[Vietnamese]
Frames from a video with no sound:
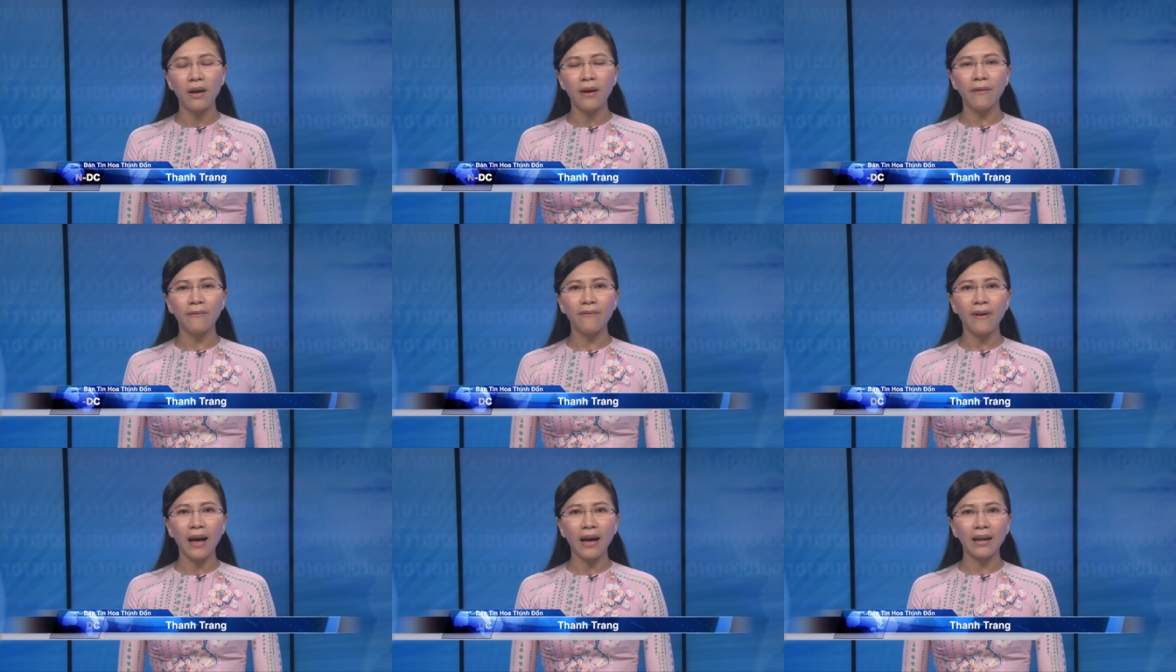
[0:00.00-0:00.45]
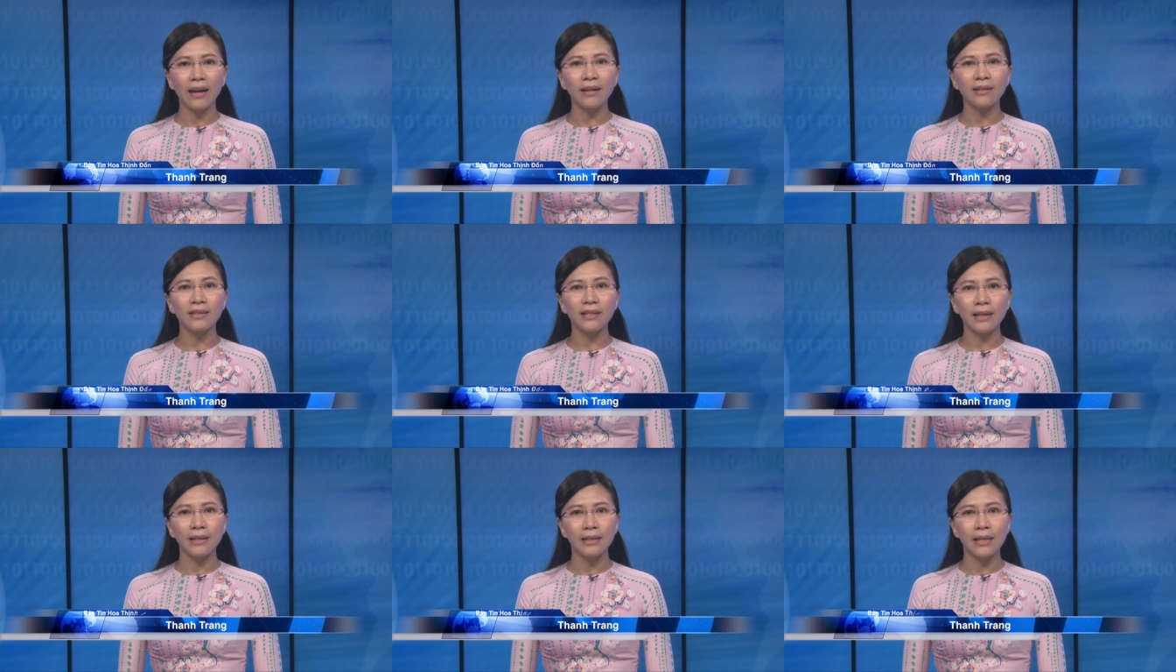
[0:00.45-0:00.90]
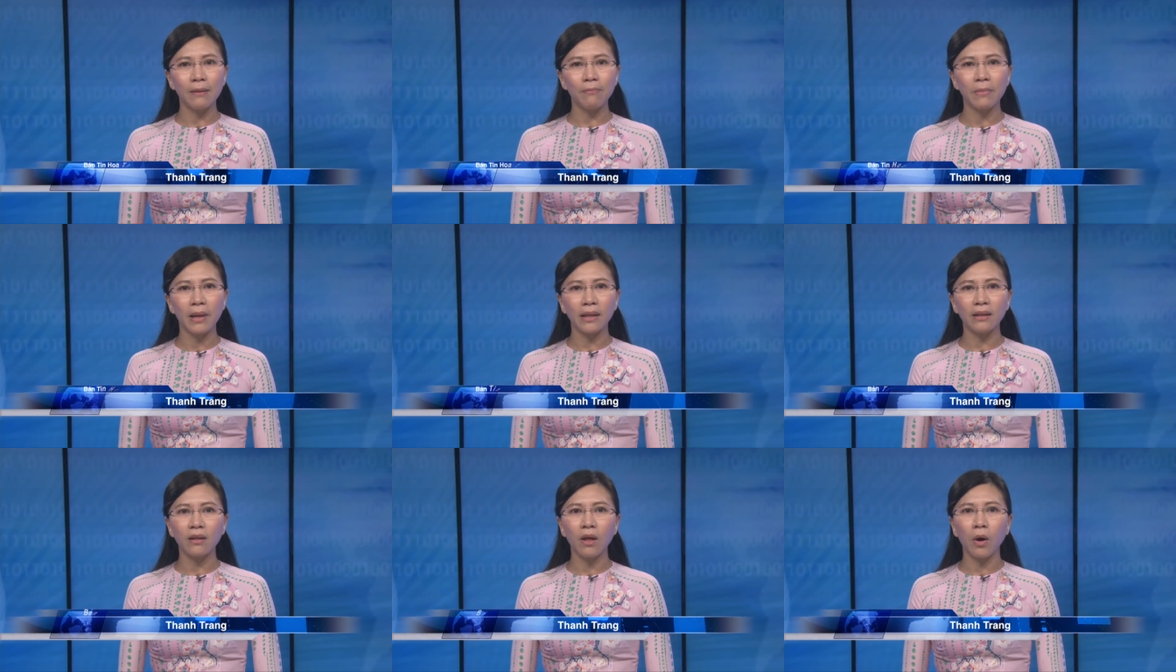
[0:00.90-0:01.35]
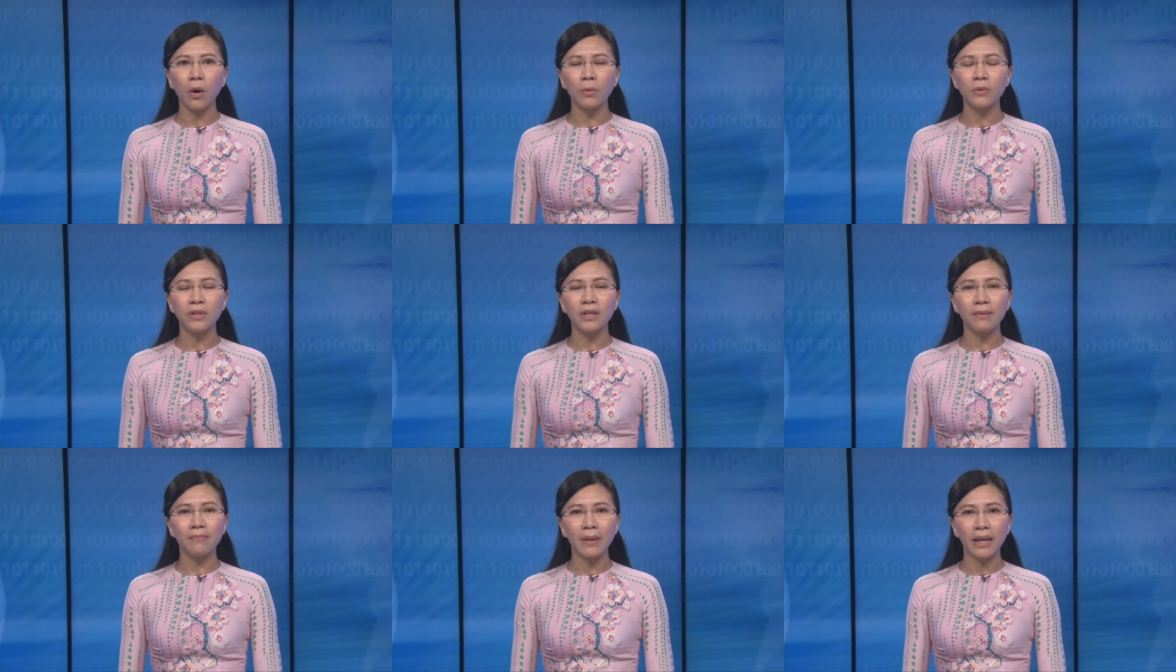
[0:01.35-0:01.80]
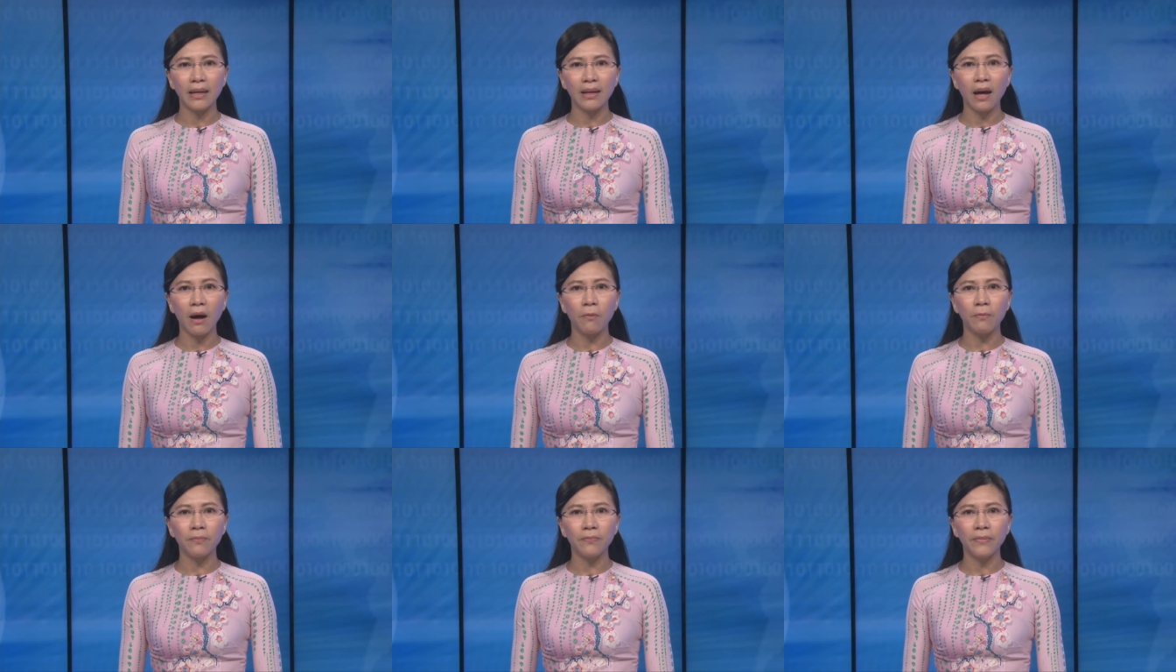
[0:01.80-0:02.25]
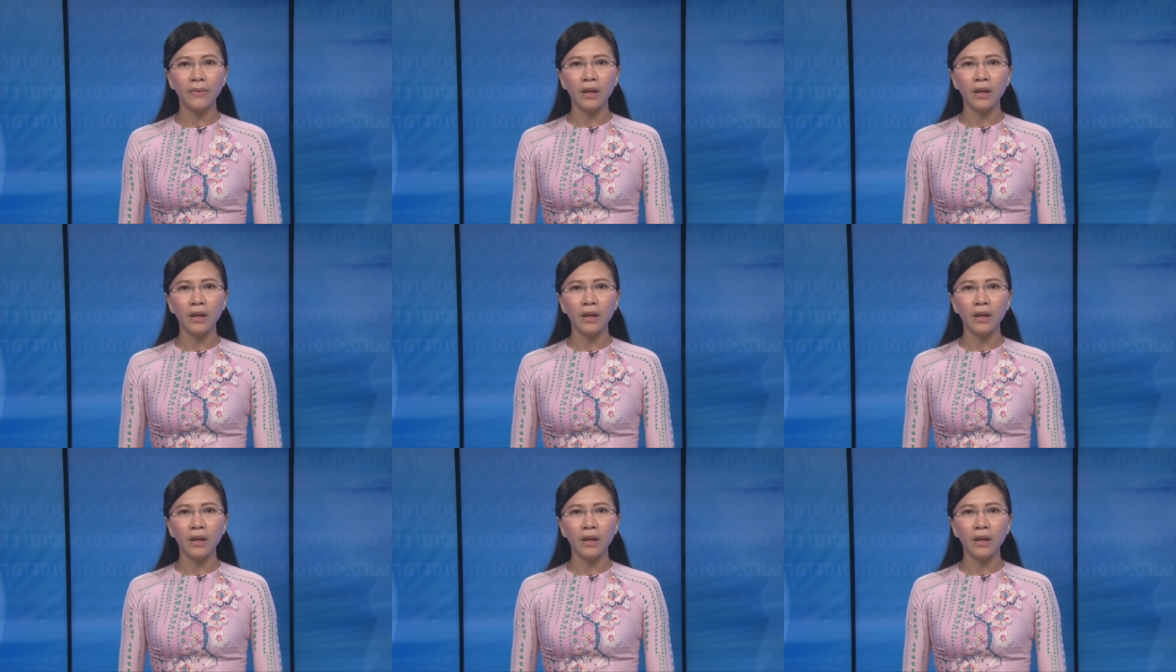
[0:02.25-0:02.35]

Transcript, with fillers: và các tranh chấp lãnh thổ trên Biển Đông,